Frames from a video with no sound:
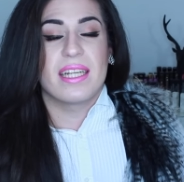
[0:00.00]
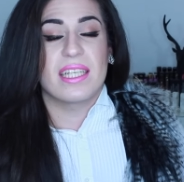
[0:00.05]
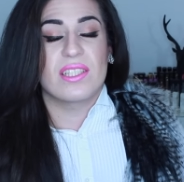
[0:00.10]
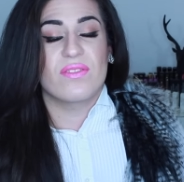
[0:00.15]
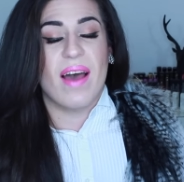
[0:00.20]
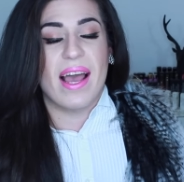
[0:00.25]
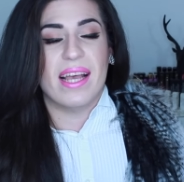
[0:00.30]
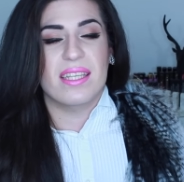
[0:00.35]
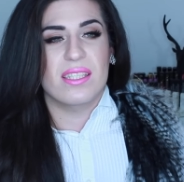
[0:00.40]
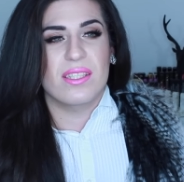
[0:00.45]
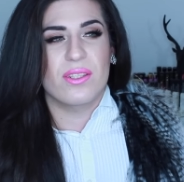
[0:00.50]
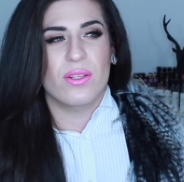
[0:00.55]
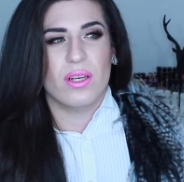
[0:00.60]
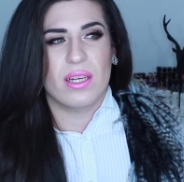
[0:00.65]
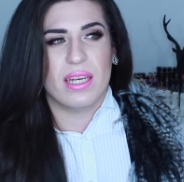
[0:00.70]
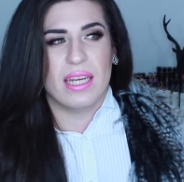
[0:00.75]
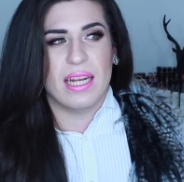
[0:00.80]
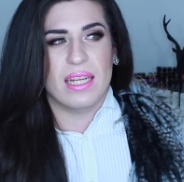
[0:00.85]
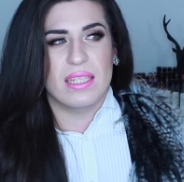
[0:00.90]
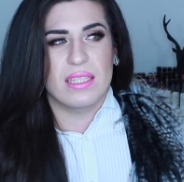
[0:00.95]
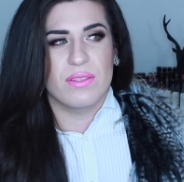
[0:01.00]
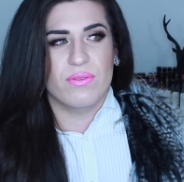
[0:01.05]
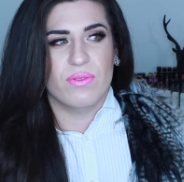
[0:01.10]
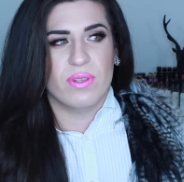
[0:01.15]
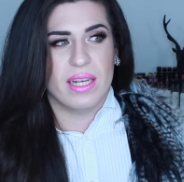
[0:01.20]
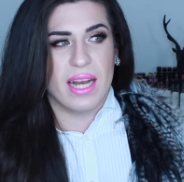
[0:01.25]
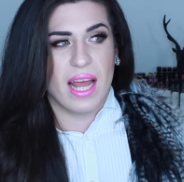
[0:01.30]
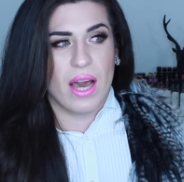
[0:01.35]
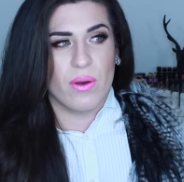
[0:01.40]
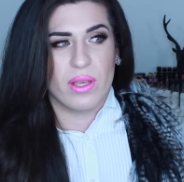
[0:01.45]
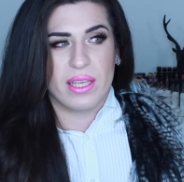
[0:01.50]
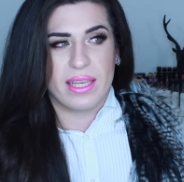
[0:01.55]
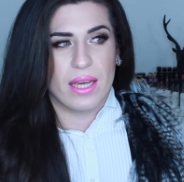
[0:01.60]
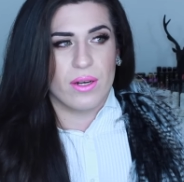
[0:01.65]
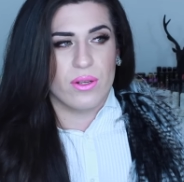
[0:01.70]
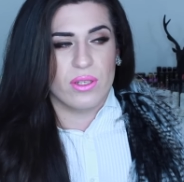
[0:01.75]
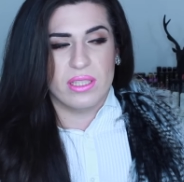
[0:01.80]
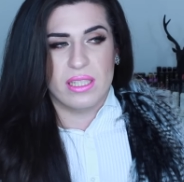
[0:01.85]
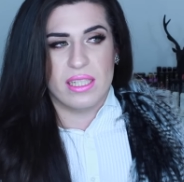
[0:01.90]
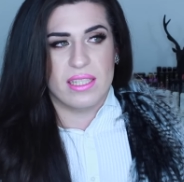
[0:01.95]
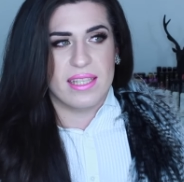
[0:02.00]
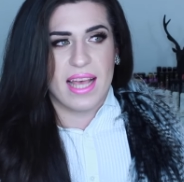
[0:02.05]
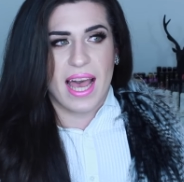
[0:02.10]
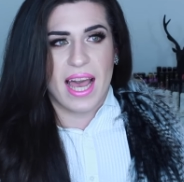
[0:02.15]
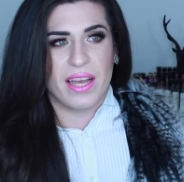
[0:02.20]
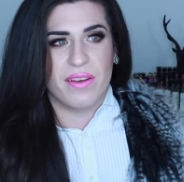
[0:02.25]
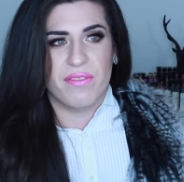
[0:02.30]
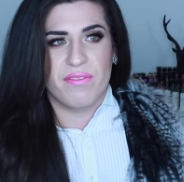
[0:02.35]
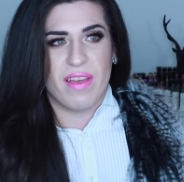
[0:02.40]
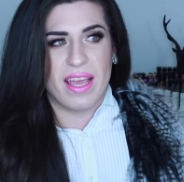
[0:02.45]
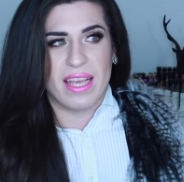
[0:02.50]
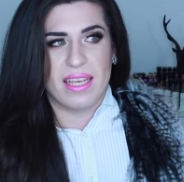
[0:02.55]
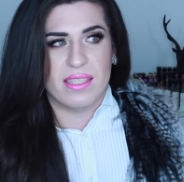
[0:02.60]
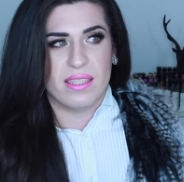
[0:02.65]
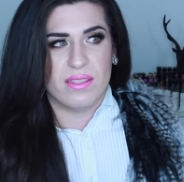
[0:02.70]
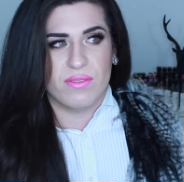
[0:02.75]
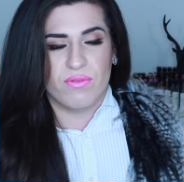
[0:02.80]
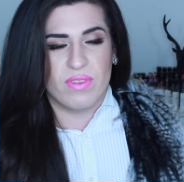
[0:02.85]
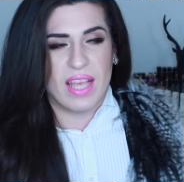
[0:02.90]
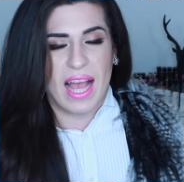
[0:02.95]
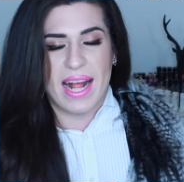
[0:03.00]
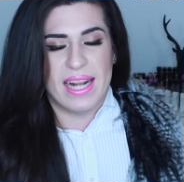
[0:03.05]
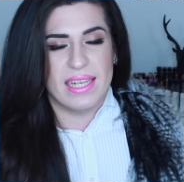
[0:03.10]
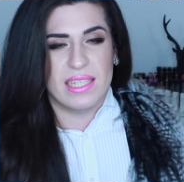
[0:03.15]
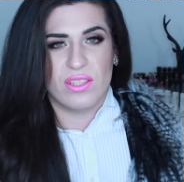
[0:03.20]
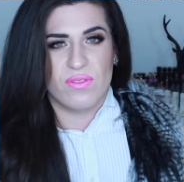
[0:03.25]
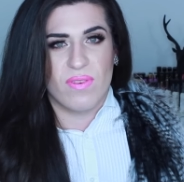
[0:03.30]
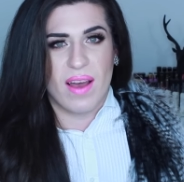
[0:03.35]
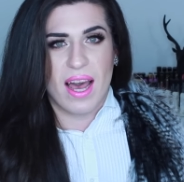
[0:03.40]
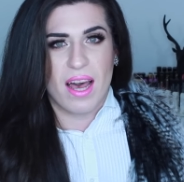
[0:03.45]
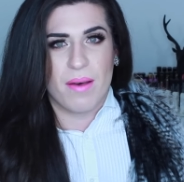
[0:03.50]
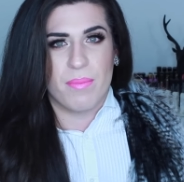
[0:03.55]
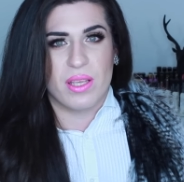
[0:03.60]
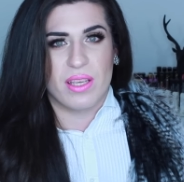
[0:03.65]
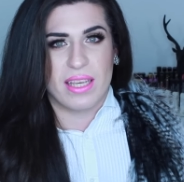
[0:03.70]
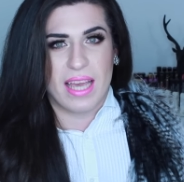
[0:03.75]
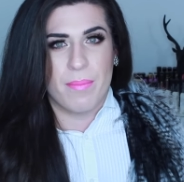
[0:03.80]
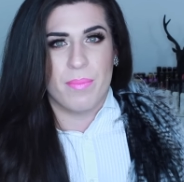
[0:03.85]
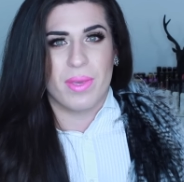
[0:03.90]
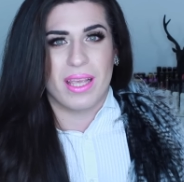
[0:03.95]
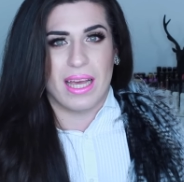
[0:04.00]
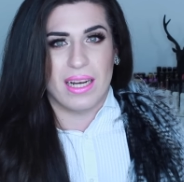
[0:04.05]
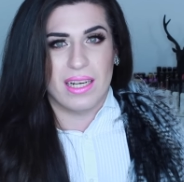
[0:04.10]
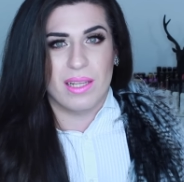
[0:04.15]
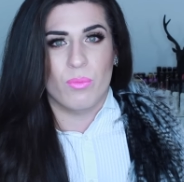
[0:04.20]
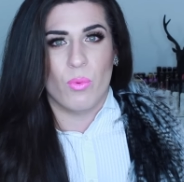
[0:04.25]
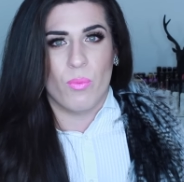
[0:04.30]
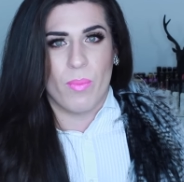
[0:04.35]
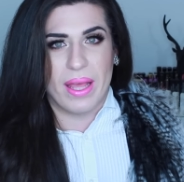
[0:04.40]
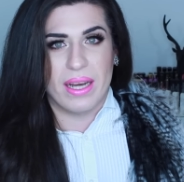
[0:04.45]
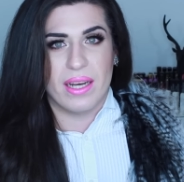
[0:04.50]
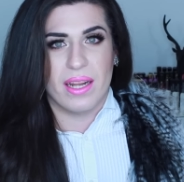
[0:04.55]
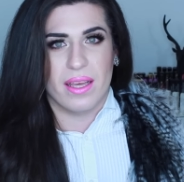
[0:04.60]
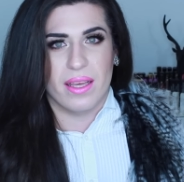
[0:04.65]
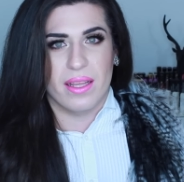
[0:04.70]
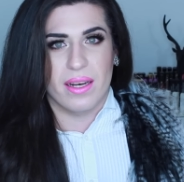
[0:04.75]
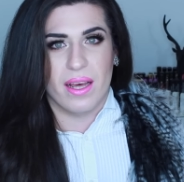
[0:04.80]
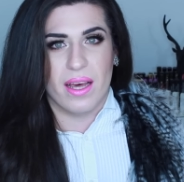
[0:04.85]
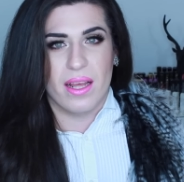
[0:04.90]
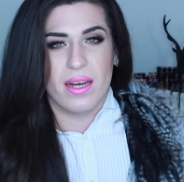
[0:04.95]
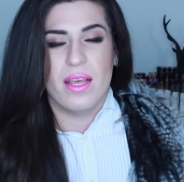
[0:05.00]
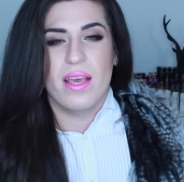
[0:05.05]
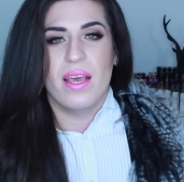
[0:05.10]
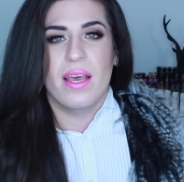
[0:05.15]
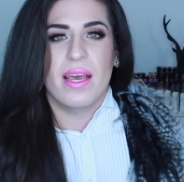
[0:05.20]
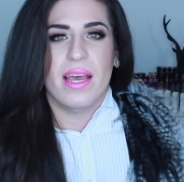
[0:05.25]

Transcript: Das weiß ich noch relativ genau. Ich kann euch nicht sagen, welches, wie alt ich war, aber ich kann mich an den Moment erinnern.